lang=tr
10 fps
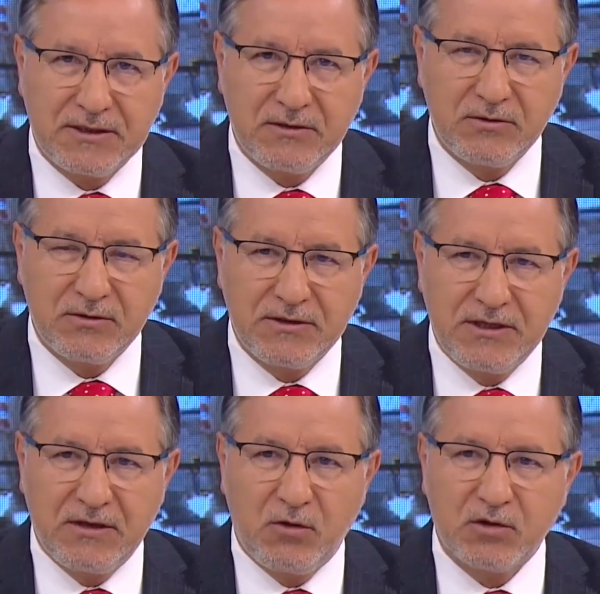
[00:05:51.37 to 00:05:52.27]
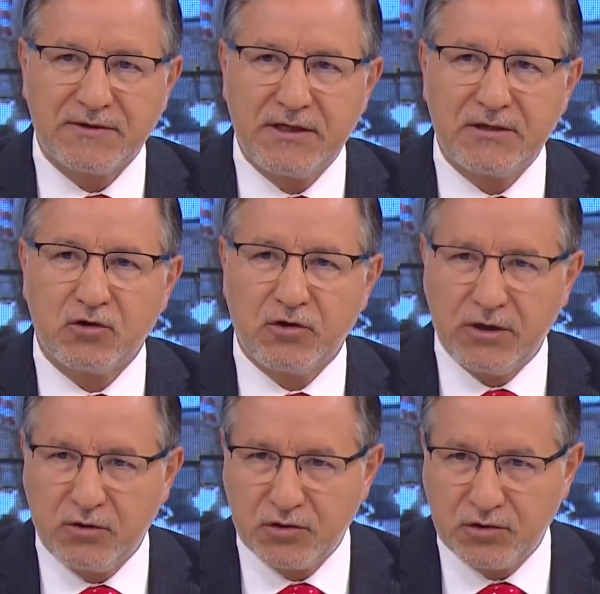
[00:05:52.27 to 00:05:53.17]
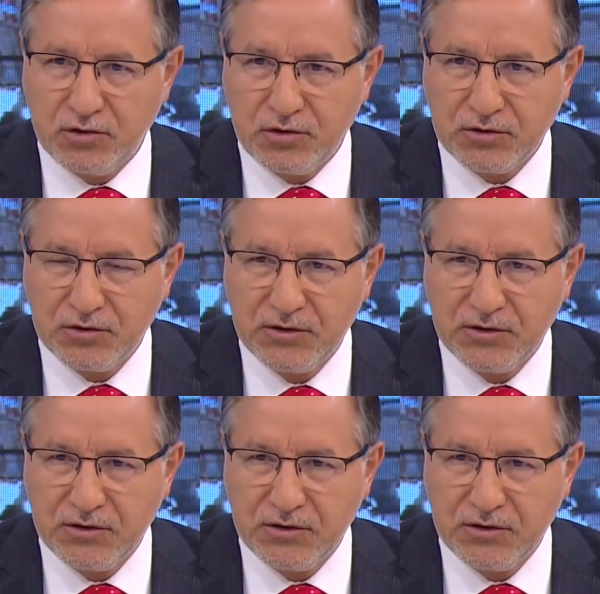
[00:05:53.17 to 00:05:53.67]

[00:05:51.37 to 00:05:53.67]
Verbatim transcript: Tamam. O tamam. seni zora koşuyor.